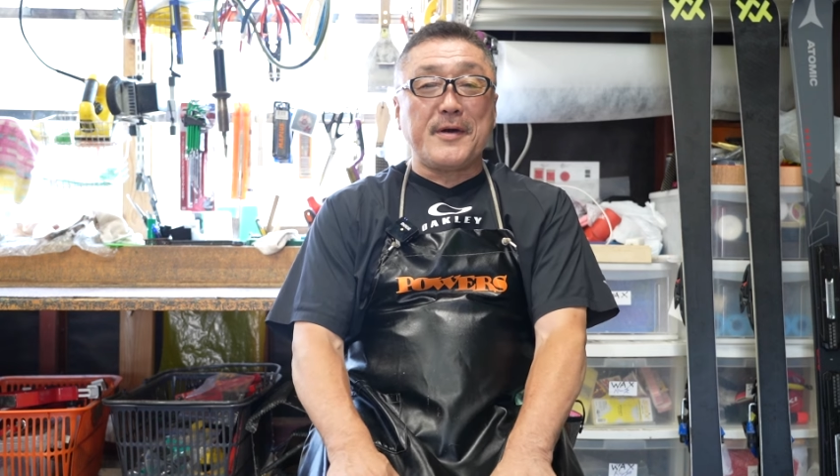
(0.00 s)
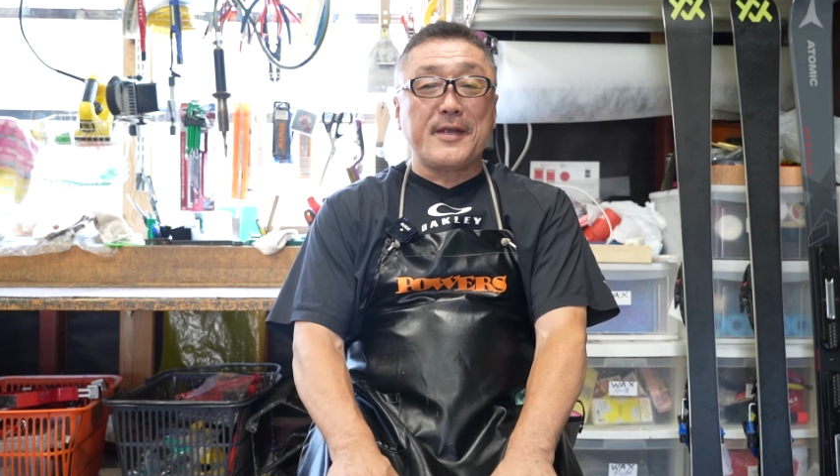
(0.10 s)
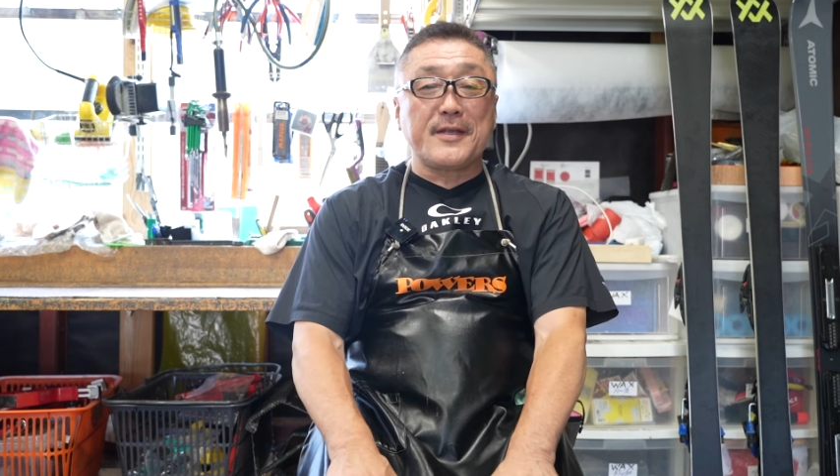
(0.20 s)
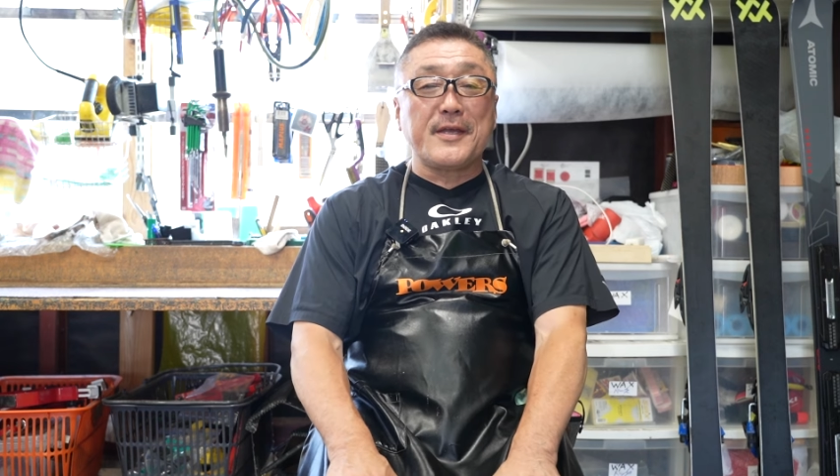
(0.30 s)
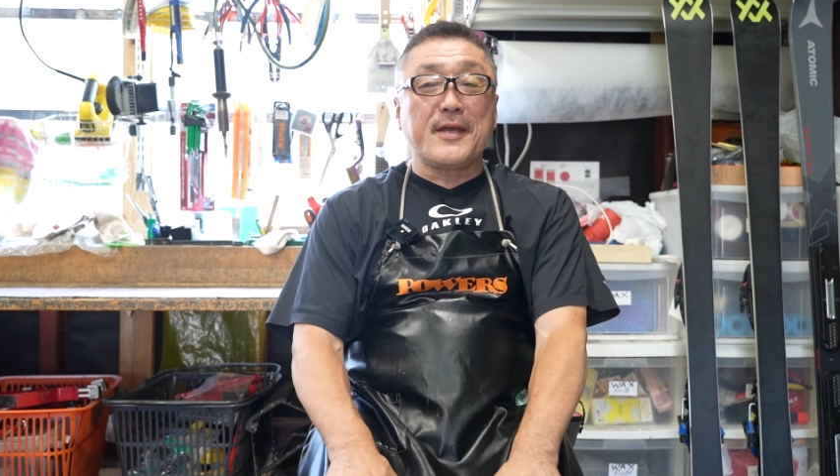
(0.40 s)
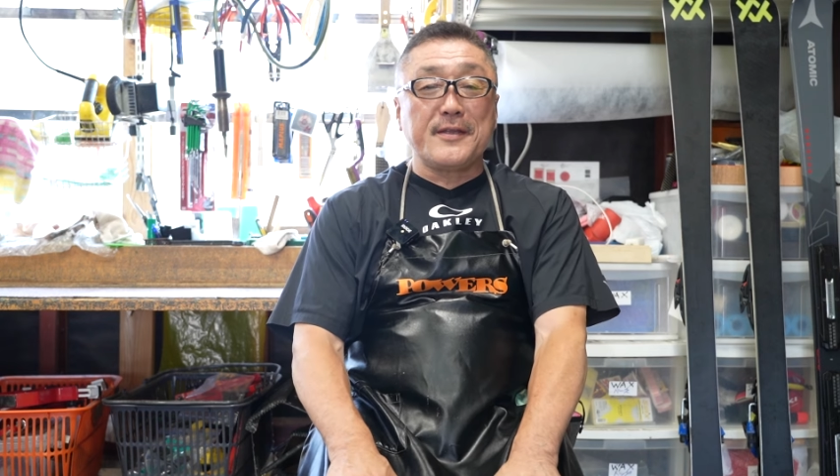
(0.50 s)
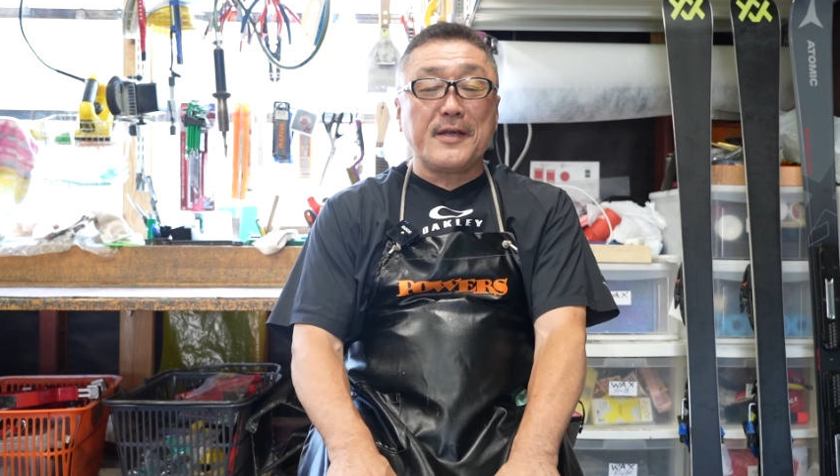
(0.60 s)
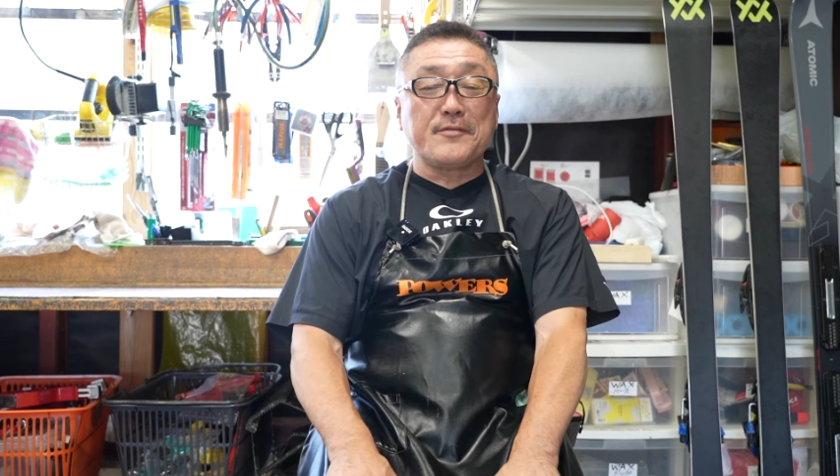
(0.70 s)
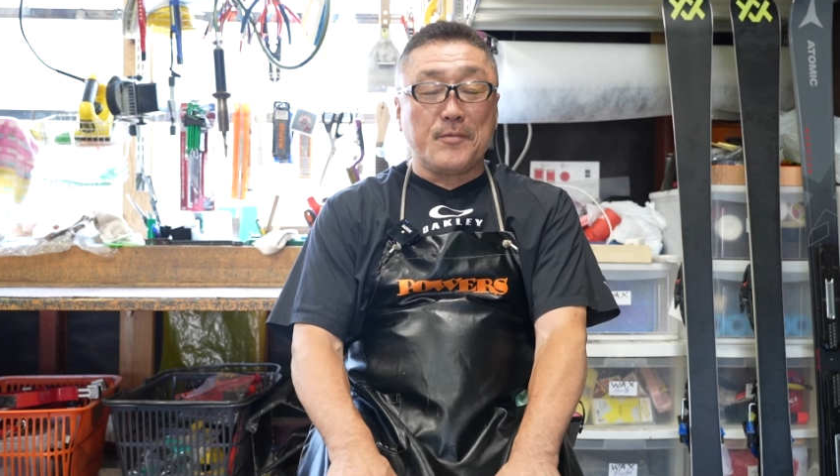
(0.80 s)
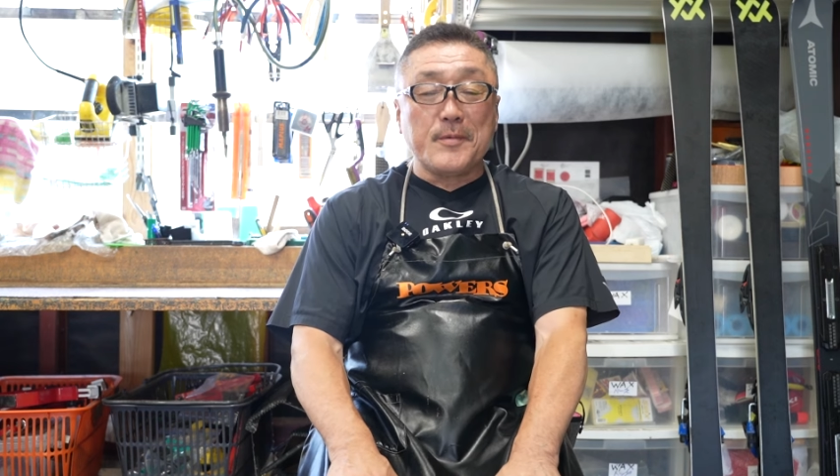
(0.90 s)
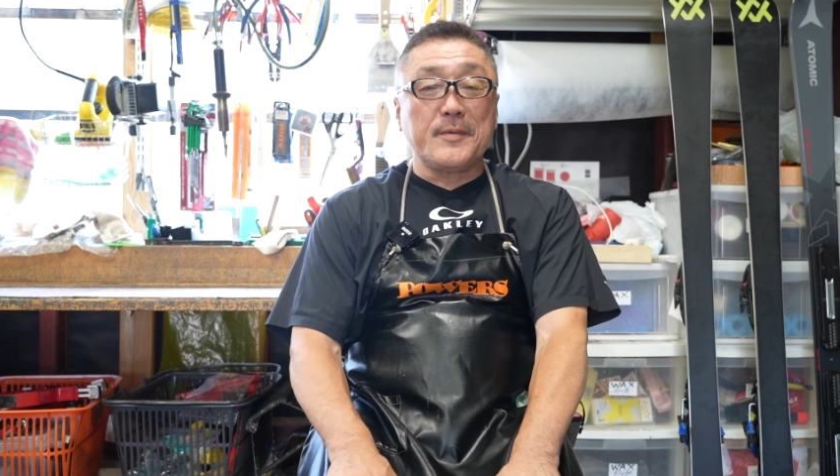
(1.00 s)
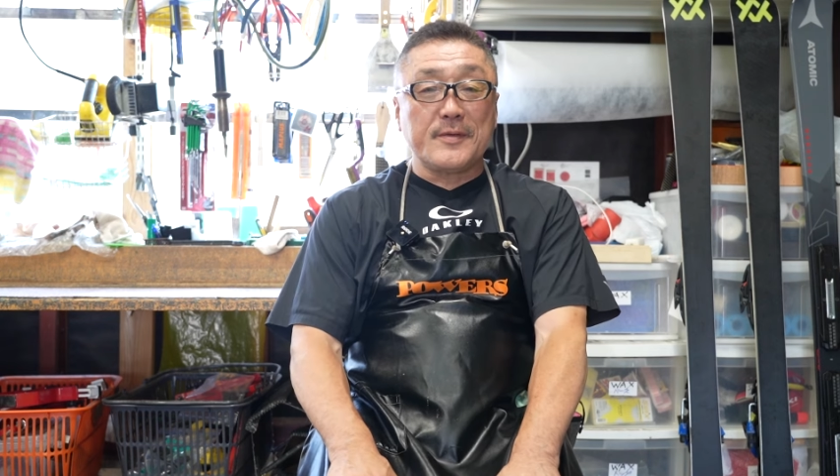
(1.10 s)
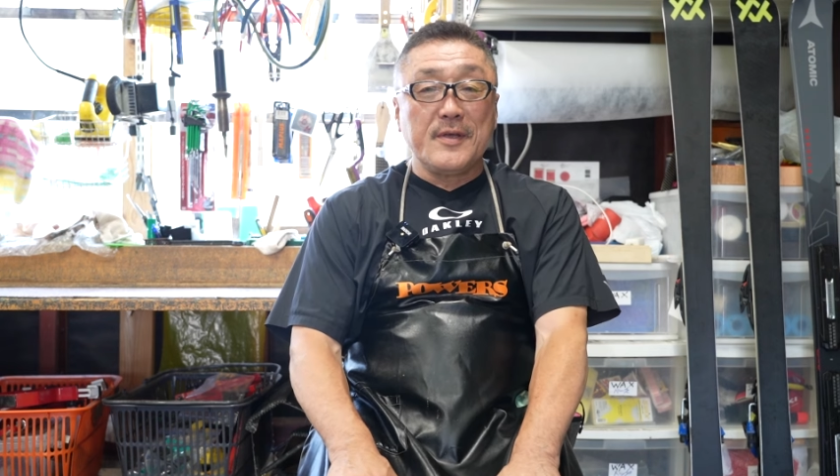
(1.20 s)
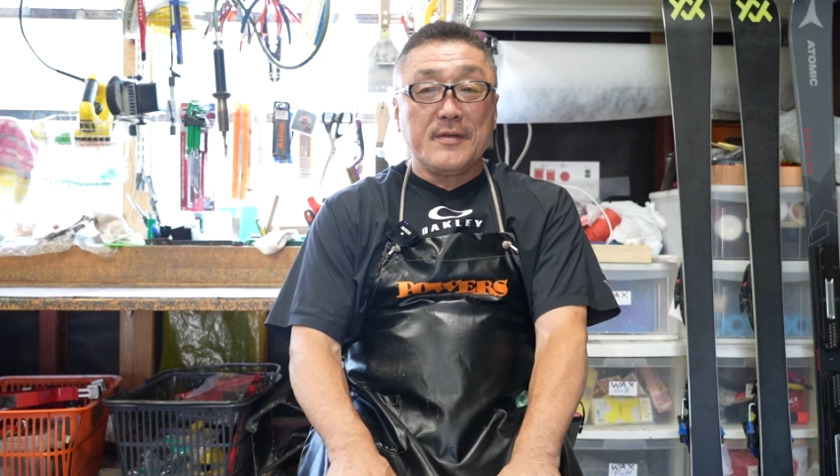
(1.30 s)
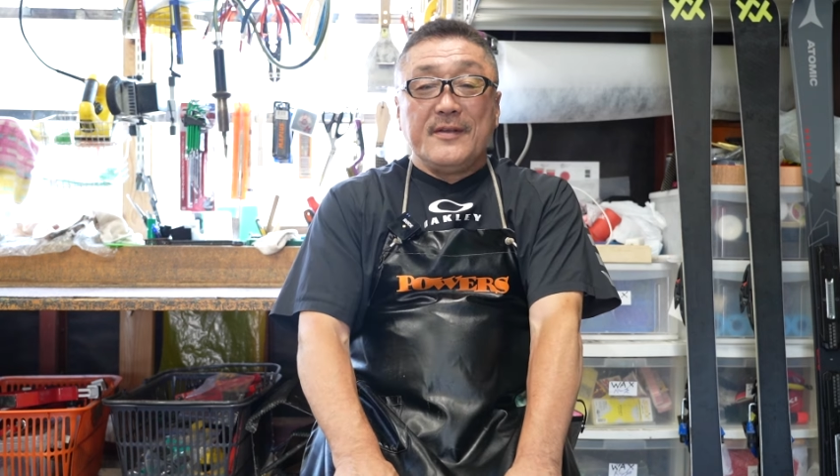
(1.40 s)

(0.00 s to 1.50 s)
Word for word: ばありがたいかなと思います。